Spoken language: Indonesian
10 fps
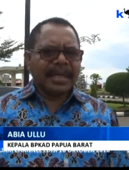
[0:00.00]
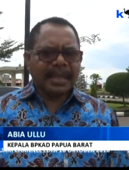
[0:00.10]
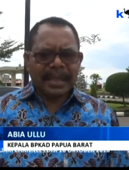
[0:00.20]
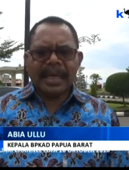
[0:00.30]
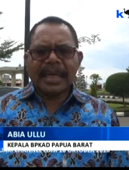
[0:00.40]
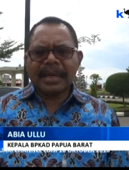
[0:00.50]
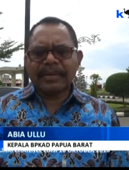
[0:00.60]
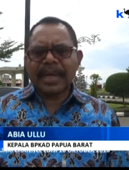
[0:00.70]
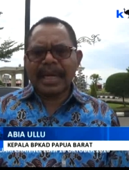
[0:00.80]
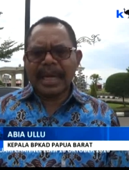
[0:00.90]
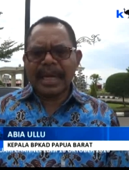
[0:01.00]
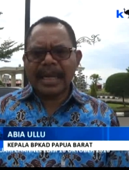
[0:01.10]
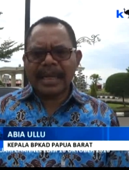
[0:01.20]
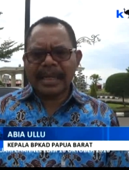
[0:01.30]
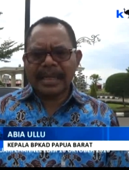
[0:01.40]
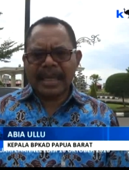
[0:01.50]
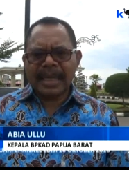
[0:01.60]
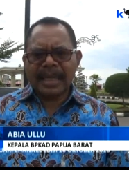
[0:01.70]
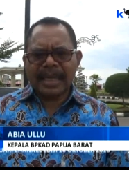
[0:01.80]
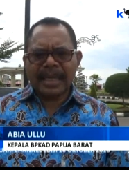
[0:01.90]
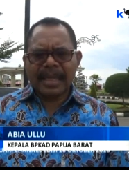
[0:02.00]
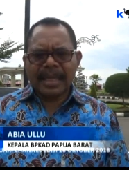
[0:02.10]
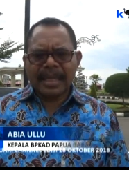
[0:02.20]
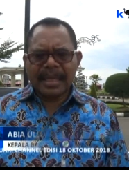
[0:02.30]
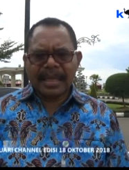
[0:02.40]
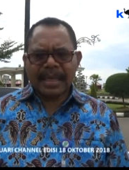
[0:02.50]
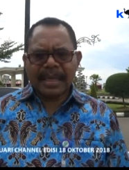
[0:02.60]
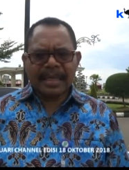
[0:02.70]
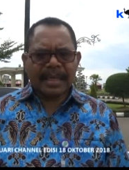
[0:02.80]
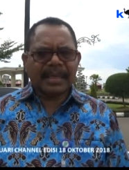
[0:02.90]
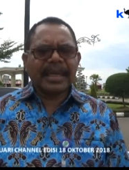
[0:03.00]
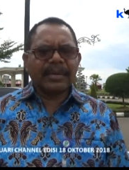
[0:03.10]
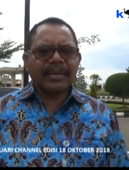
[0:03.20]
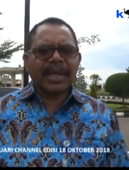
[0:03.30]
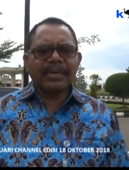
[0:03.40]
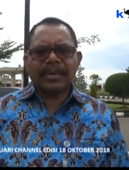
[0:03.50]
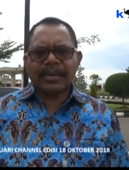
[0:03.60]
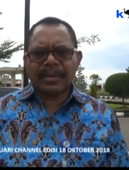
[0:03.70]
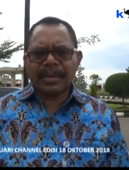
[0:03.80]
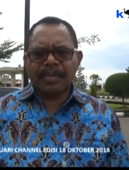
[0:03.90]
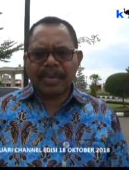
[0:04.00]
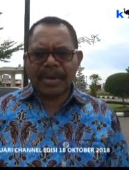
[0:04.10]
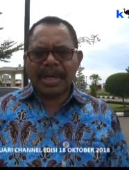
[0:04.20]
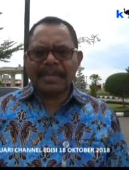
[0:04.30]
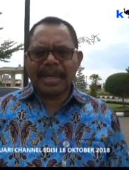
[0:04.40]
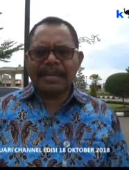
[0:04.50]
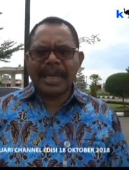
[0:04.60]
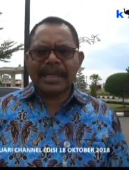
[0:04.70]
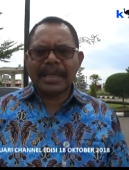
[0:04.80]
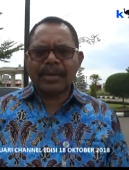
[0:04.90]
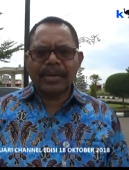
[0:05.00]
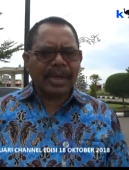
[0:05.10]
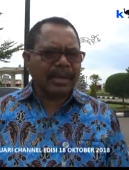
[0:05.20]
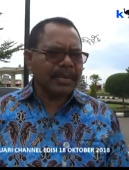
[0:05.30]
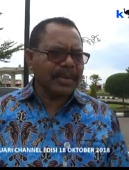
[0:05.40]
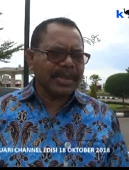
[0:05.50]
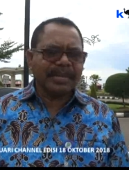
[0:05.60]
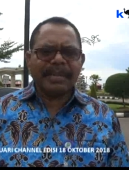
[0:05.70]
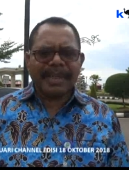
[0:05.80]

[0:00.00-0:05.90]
tidak dilakukan lelang ya. Ditangguhkan untuk program kembali tahun 2019.